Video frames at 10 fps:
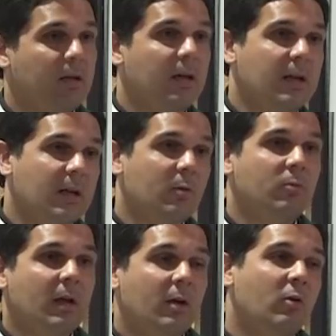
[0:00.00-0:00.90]
En
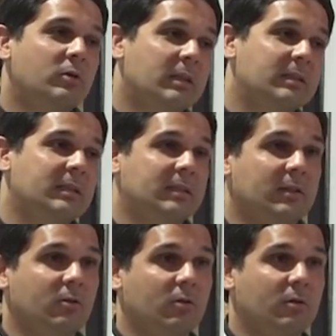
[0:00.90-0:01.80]
algunas cosas sí,
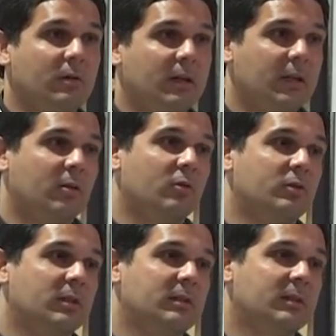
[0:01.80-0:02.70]
Señor. Y
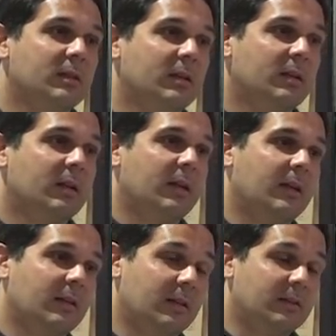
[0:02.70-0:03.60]
entonces
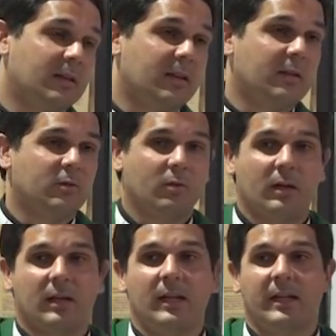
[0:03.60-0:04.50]
dice Cristo es
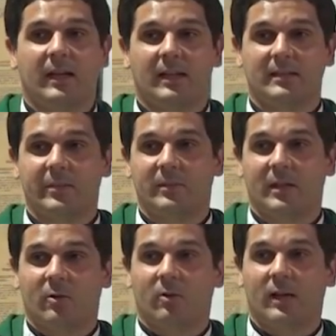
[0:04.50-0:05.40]
aquel que la
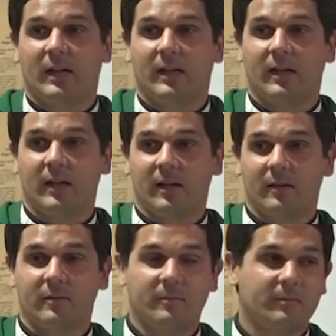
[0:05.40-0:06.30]
acepta con alegría,
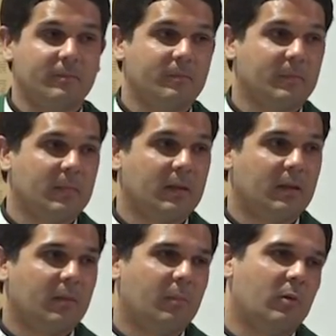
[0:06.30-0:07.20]

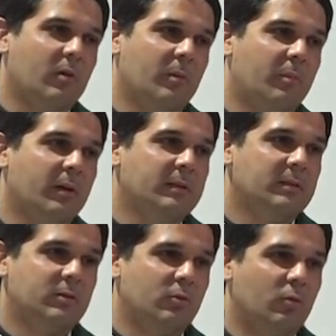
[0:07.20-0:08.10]
pero después
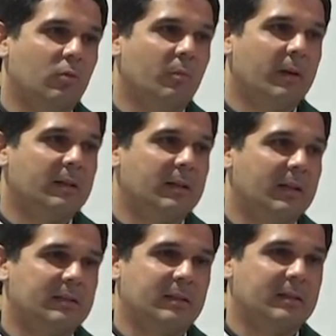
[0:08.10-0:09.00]
sucumbe ante
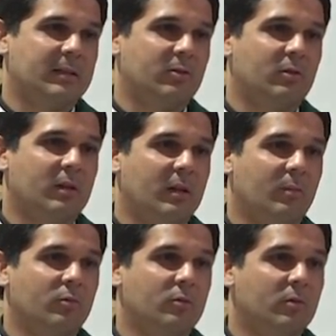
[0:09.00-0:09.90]
las tentaciones del
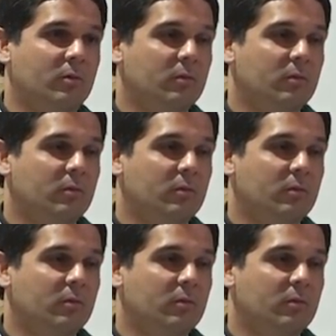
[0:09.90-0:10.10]
mundo.